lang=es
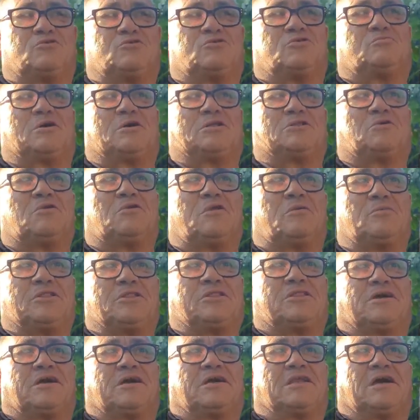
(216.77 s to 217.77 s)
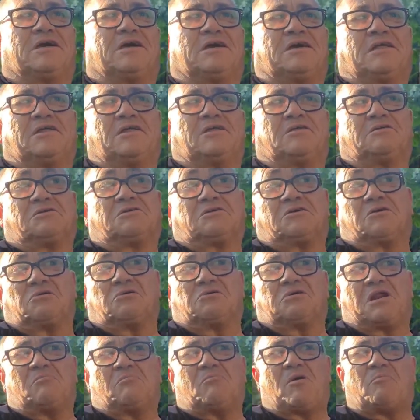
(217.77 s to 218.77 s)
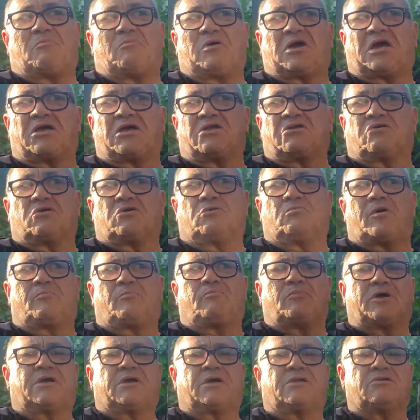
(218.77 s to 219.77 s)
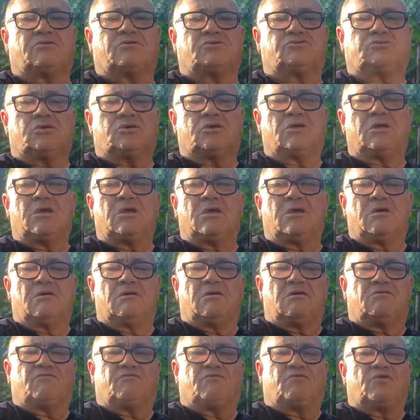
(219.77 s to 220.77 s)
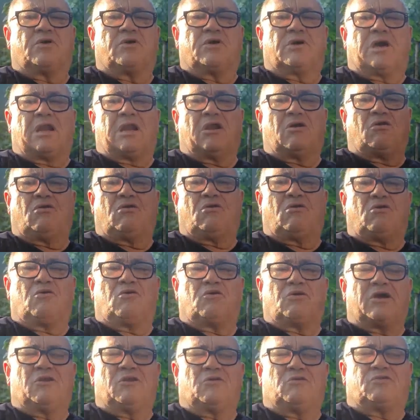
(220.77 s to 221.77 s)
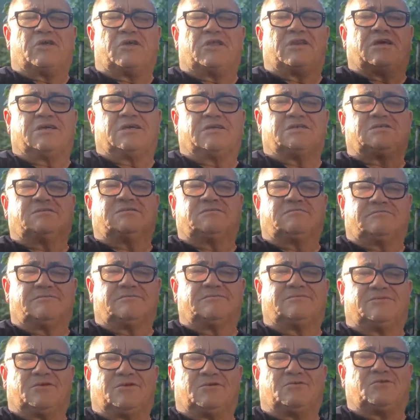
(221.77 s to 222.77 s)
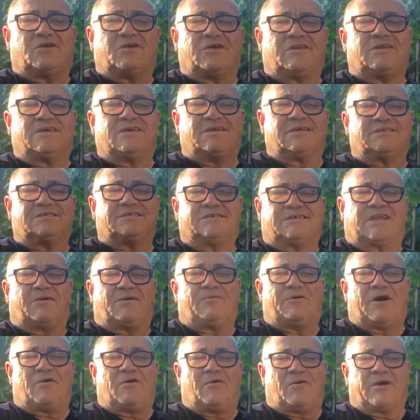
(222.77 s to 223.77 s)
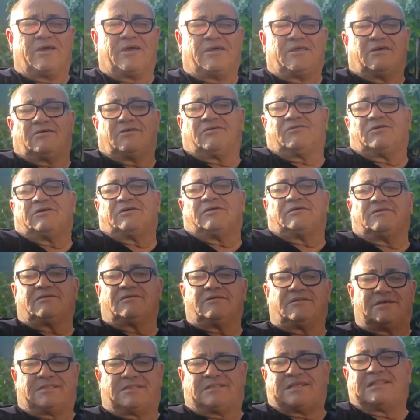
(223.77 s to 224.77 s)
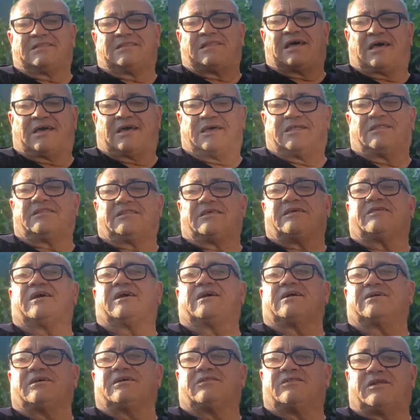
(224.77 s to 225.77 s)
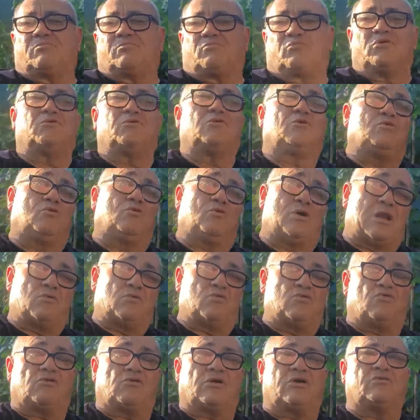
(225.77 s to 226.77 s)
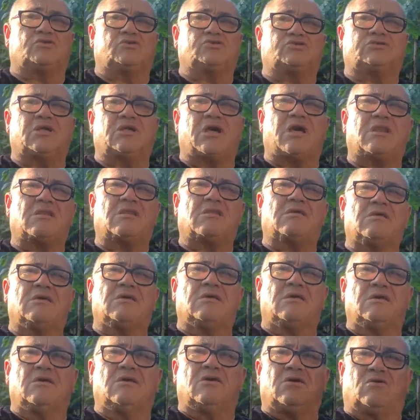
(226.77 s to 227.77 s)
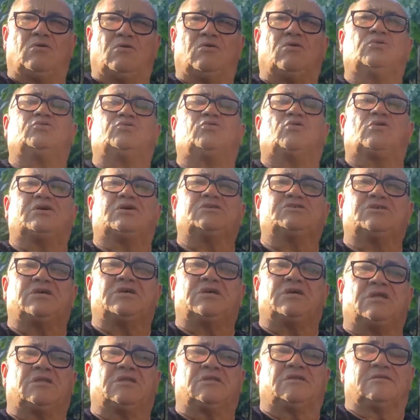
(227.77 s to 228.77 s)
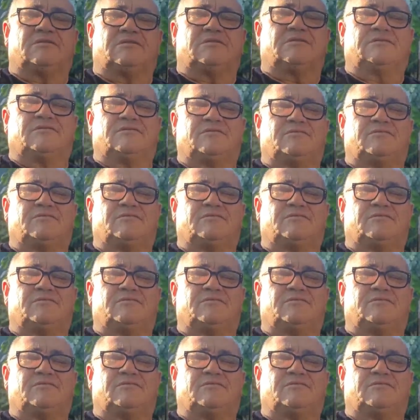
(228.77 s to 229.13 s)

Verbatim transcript: yo particularmente, que era, creo que era el más pequeño de los más pequeños, fue algo que lo tienes, lo tienes grabado ahí, ¿no? de tanta gente de aquí del pueblo, algunos que no están, otros que siguen,